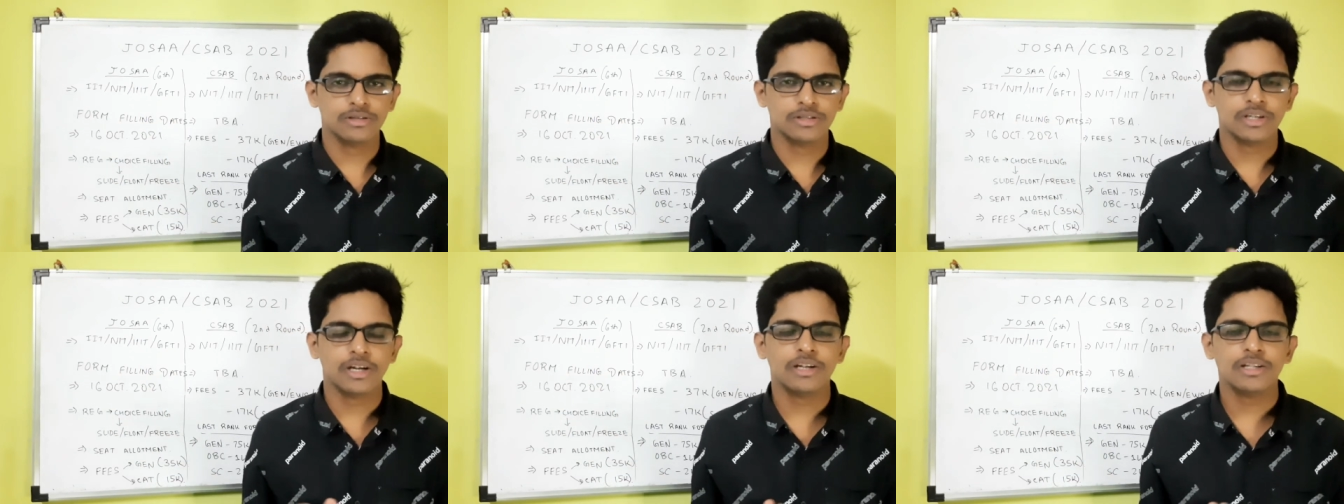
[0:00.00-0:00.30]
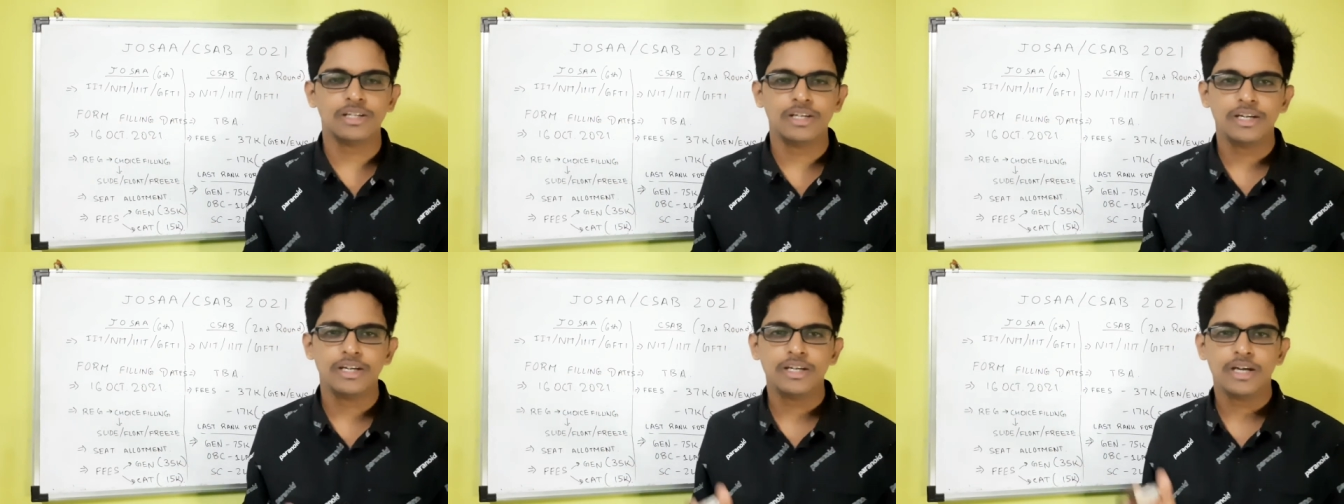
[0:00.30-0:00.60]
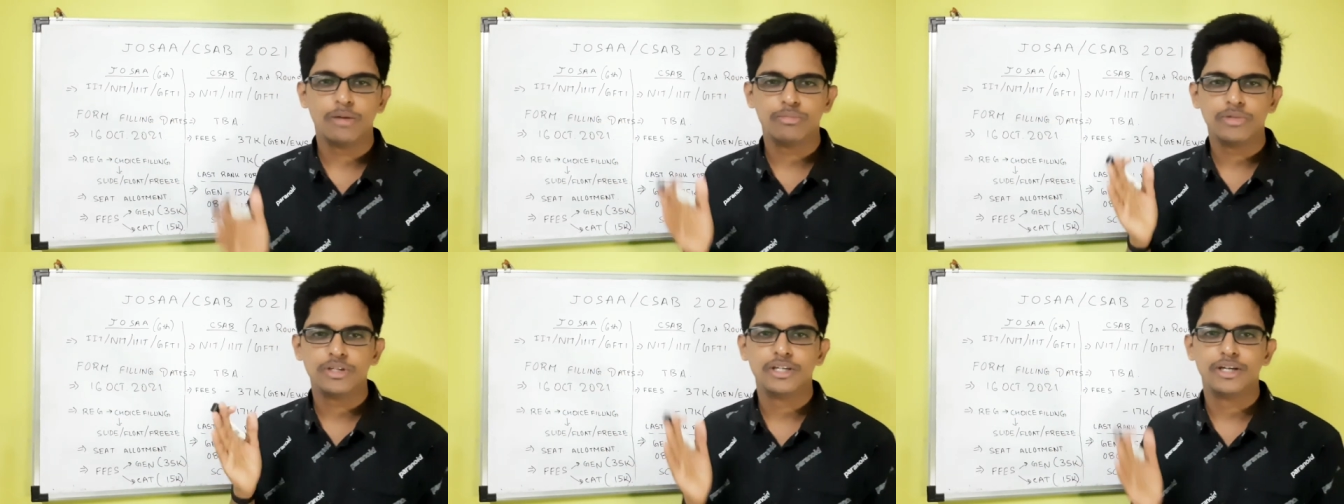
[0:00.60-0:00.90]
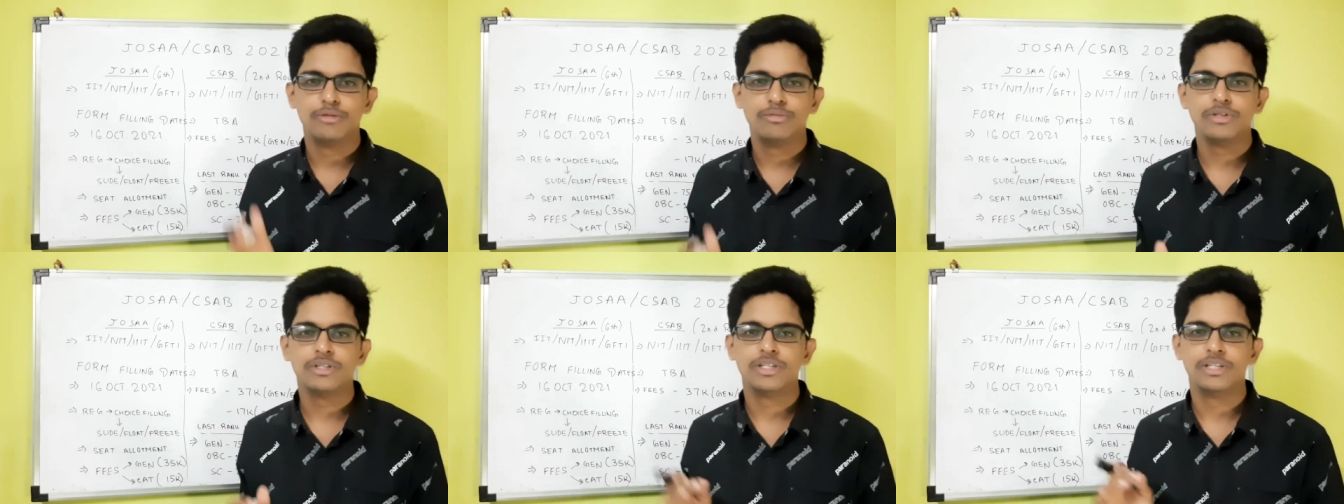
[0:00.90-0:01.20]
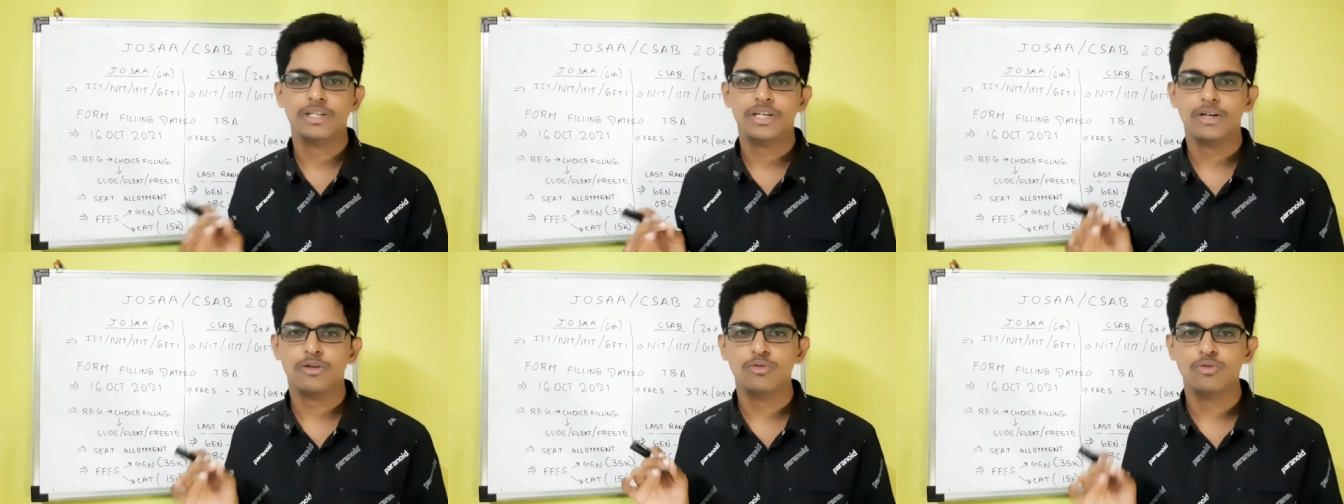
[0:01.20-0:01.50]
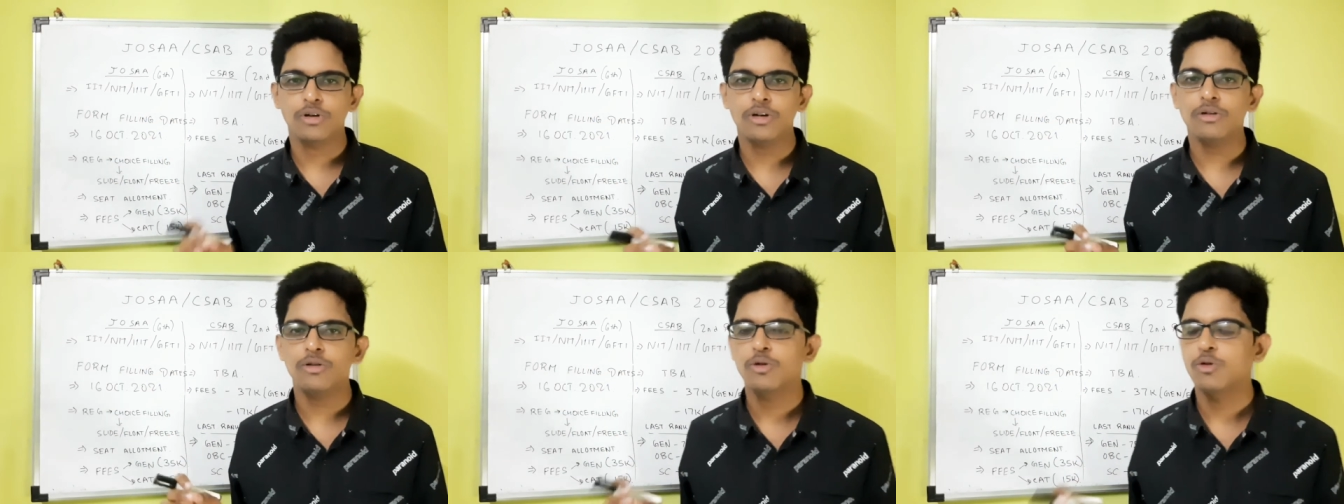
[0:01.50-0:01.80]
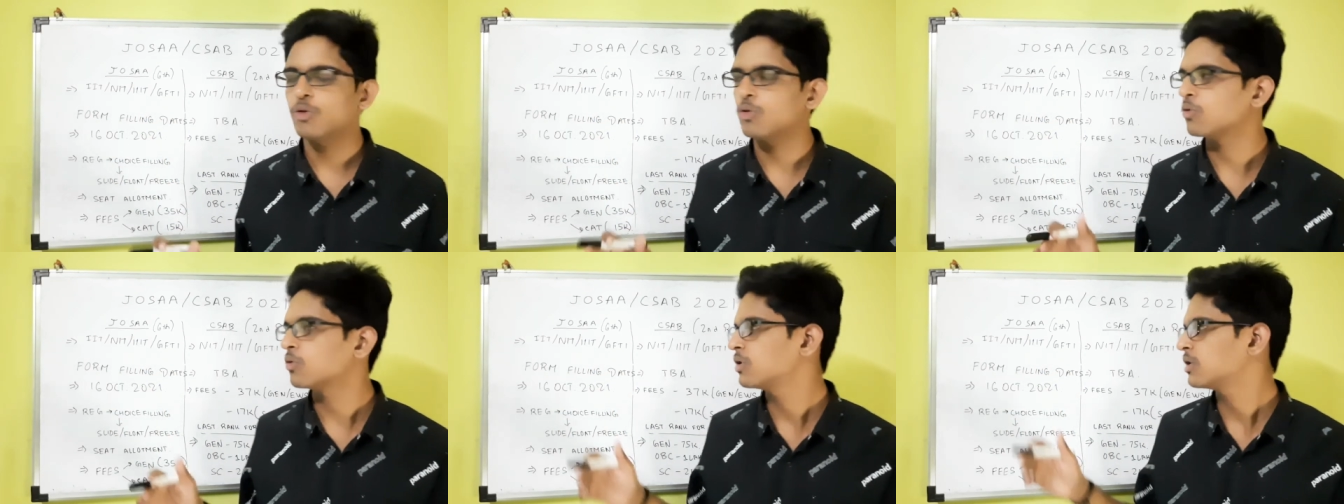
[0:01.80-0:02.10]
शर्त है कि आपने में दिया हुआ हो